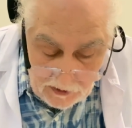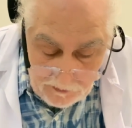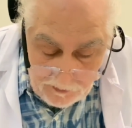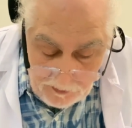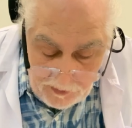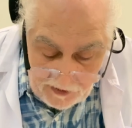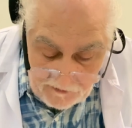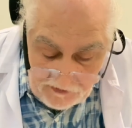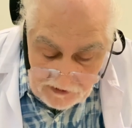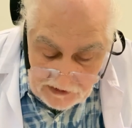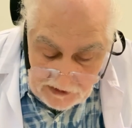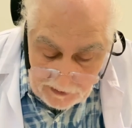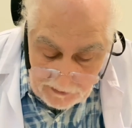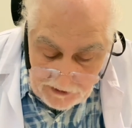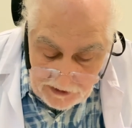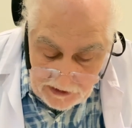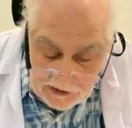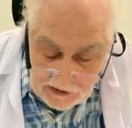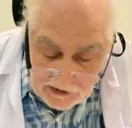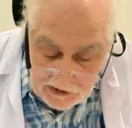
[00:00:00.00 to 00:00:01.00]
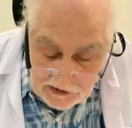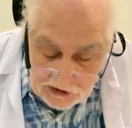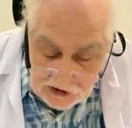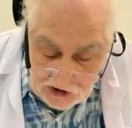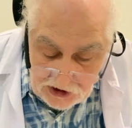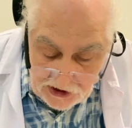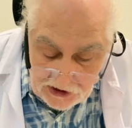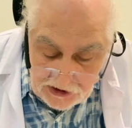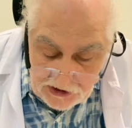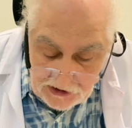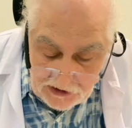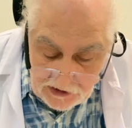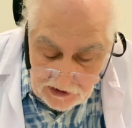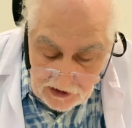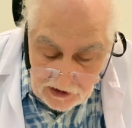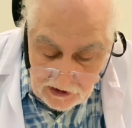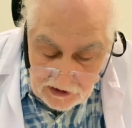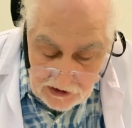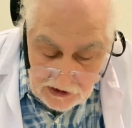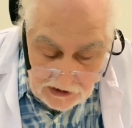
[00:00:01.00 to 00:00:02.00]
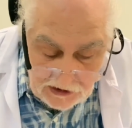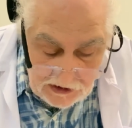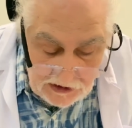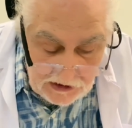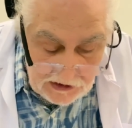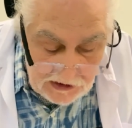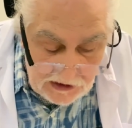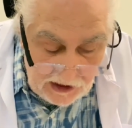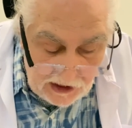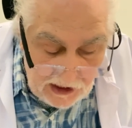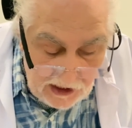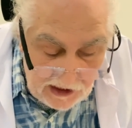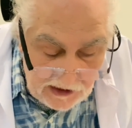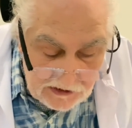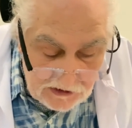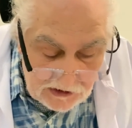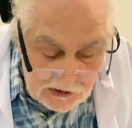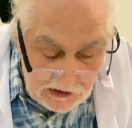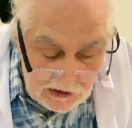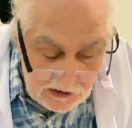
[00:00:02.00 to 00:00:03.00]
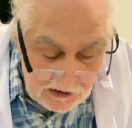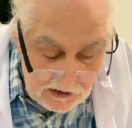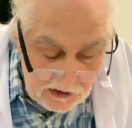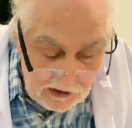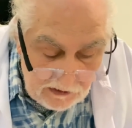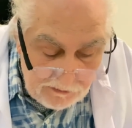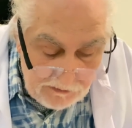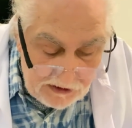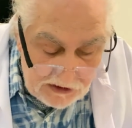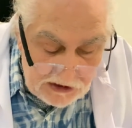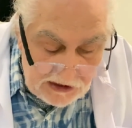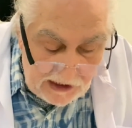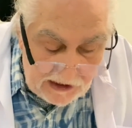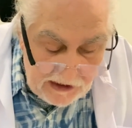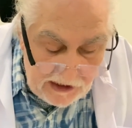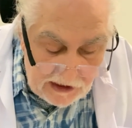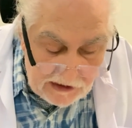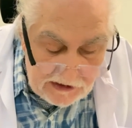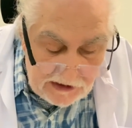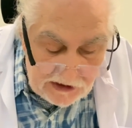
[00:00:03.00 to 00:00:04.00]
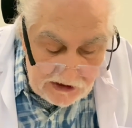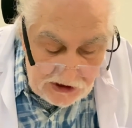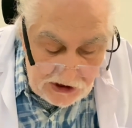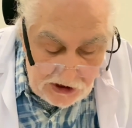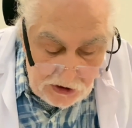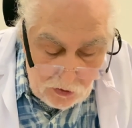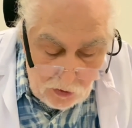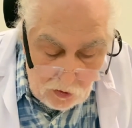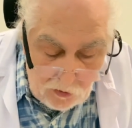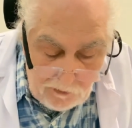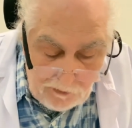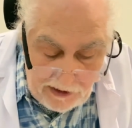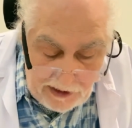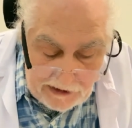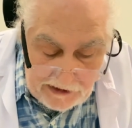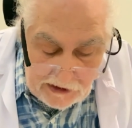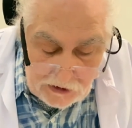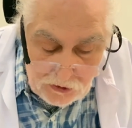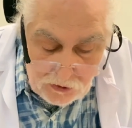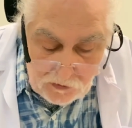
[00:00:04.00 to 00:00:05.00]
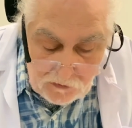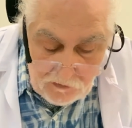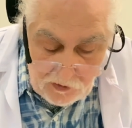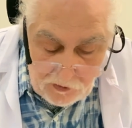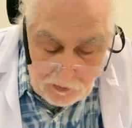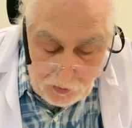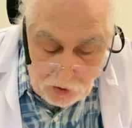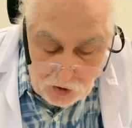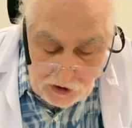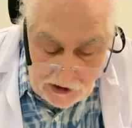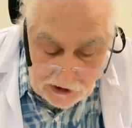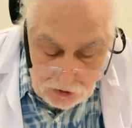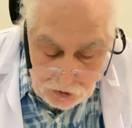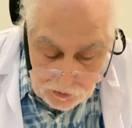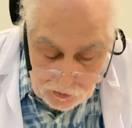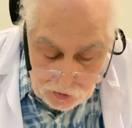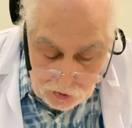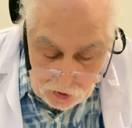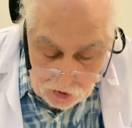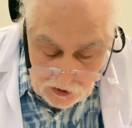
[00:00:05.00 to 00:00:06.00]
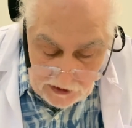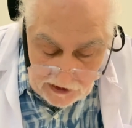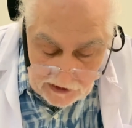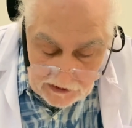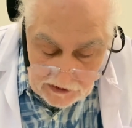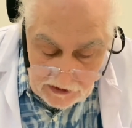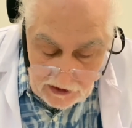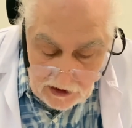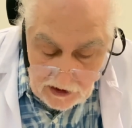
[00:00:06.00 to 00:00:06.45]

B vitamini içerir, hindi daha az miktarlarda çinko, magnezyum ve potasyum sorular.